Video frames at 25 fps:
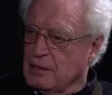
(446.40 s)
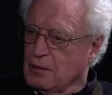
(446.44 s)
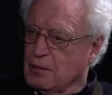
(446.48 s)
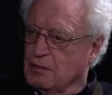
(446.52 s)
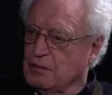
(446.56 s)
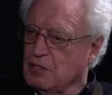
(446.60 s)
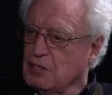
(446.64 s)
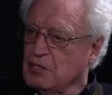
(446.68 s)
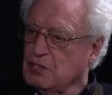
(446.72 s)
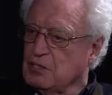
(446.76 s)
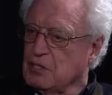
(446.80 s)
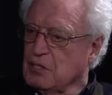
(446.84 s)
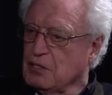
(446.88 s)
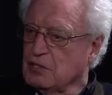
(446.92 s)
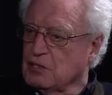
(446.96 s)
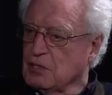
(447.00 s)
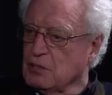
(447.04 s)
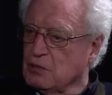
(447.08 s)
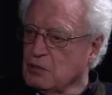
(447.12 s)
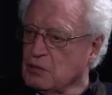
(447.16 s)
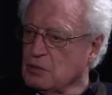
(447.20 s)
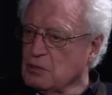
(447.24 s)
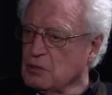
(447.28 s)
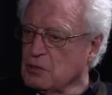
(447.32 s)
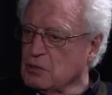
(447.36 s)
on va laisser rentrer
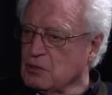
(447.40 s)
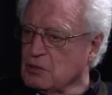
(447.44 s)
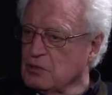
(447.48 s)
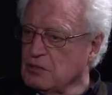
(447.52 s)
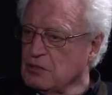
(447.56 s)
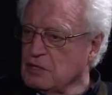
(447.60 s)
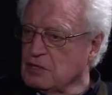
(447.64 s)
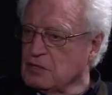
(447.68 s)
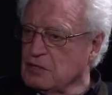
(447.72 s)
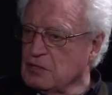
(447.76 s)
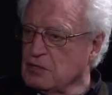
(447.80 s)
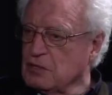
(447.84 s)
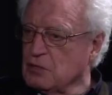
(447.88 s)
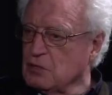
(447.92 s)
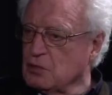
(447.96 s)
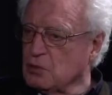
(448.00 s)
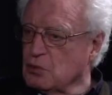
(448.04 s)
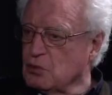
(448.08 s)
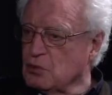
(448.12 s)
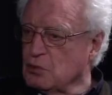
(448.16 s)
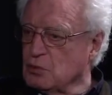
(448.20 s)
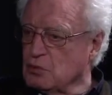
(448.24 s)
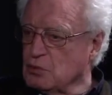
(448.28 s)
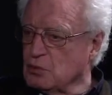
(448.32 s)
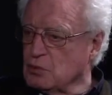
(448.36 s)
tout le monde, on va laisser
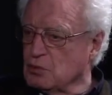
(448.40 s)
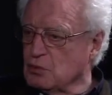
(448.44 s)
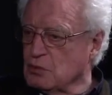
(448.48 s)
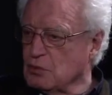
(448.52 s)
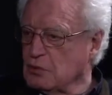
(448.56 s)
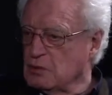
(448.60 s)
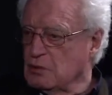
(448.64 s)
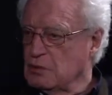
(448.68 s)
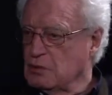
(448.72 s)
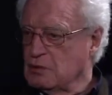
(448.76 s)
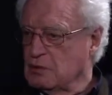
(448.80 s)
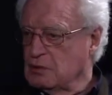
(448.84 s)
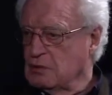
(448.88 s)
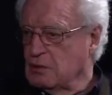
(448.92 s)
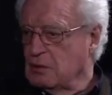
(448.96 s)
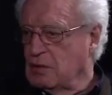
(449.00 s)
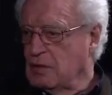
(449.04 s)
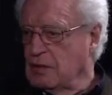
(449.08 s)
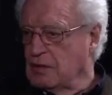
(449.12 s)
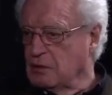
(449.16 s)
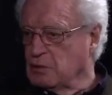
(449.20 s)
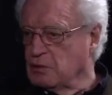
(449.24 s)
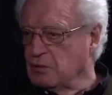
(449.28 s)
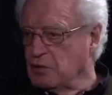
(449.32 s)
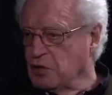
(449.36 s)
sortir le monde, euh, il y
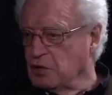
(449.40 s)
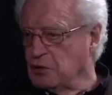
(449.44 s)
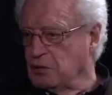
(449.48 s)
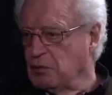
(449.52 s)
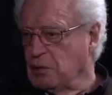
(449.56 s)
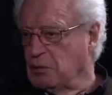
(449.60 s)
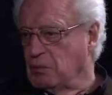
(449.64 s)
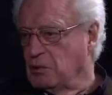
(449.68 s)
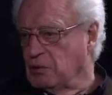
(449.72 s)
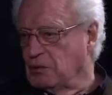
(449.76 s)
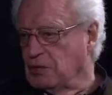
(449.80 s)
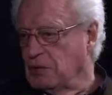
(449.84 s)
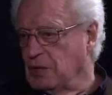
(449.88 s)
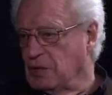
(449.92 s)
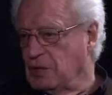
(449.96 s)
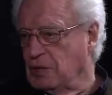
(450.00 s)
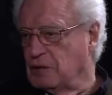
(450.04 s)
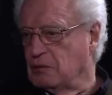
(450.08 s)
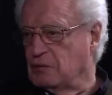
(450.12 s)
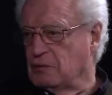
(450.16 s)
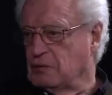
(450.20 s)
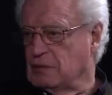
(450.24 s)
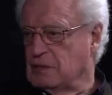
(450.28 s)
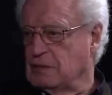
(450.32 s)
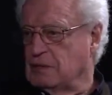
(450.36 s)
aura un gouvernement mondial et
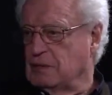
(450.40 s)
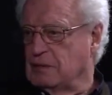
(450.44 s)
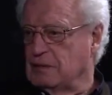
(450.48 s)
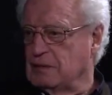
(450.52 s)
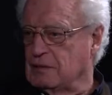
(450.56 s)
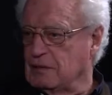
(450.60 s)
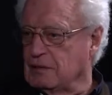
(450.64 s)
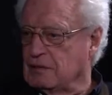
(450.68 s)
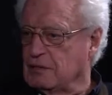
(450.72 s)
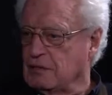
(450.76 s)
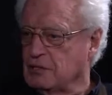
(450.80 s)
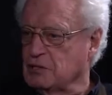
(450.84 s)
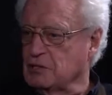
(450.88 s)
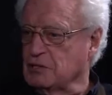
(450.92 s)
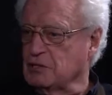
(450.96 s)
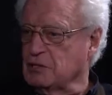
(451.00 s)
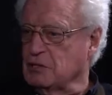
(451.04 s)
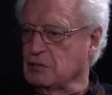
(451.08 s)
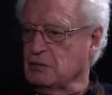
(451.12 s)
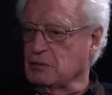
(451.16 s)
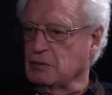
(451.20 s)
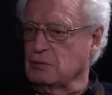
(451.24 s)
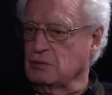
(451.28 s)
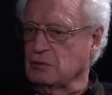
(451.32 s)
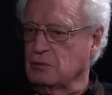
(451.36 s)
tout ça. les gens se
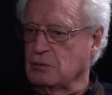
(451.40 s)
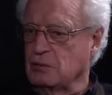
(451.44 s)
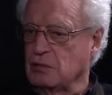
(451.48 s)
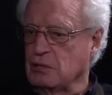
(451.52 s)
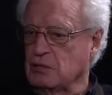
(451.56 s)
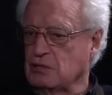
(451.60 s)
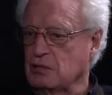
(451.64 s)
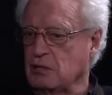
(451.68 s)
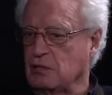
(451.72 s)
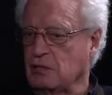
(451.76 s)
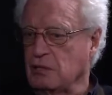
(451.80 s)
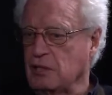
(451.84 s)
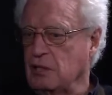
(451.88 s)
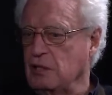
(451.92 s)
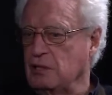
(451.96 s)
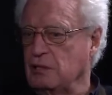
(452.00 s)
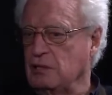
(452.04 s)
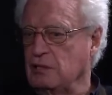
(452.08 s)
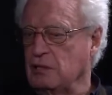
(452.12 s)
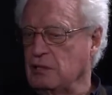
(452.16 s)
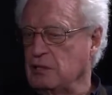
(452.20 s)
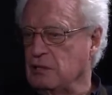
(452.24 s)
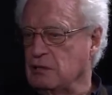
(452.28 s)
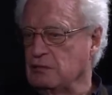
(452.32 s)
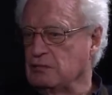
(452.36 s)
rendent compte que la seule
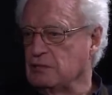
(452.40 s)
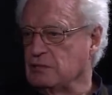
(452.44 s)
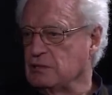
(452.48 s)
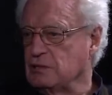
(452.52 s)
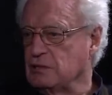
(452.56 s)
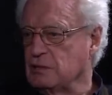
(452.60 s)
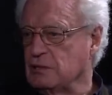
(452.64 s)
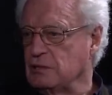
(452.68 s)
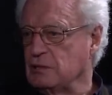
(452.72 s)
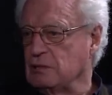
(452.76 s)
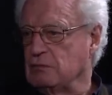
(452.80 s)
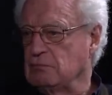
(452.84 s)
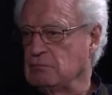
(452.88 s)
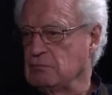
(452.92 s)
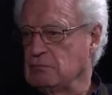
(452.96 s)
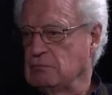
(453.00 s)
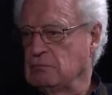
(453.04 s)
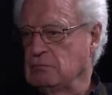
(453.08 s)
réalité, dans le fond, c'est.